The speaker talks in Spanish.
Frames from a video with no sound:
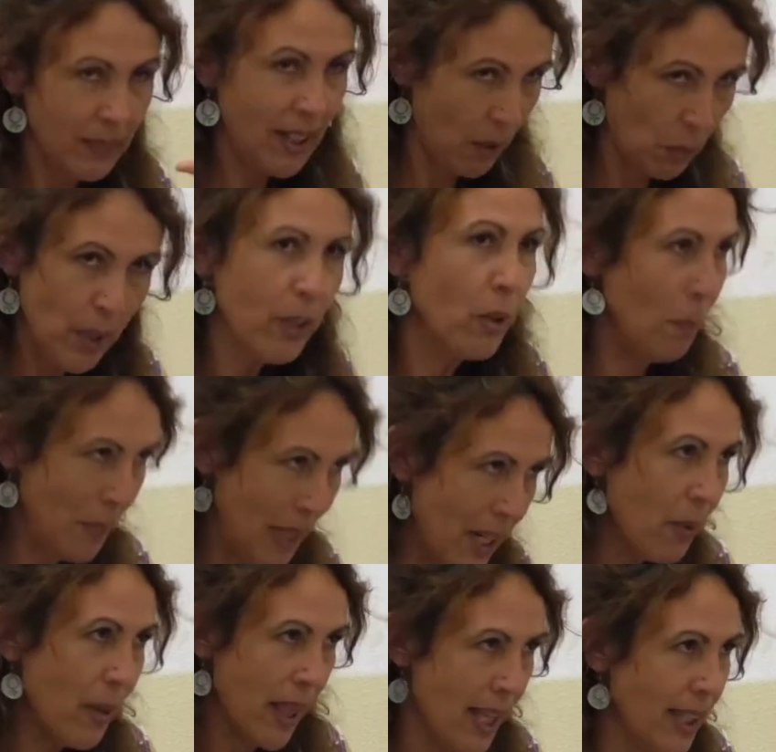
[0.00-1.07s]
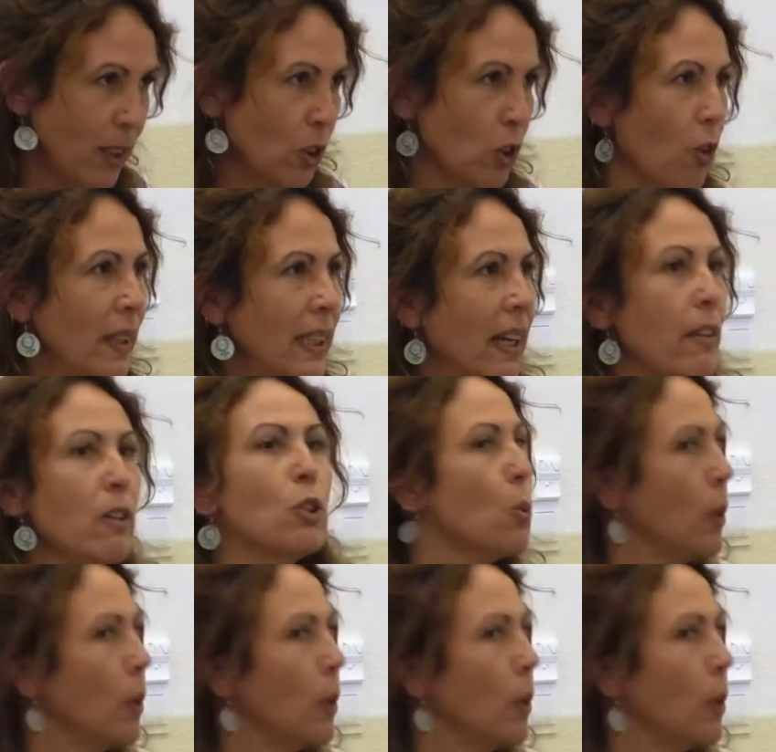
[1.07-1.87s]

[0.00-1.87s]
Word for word: Recuerdo 1992,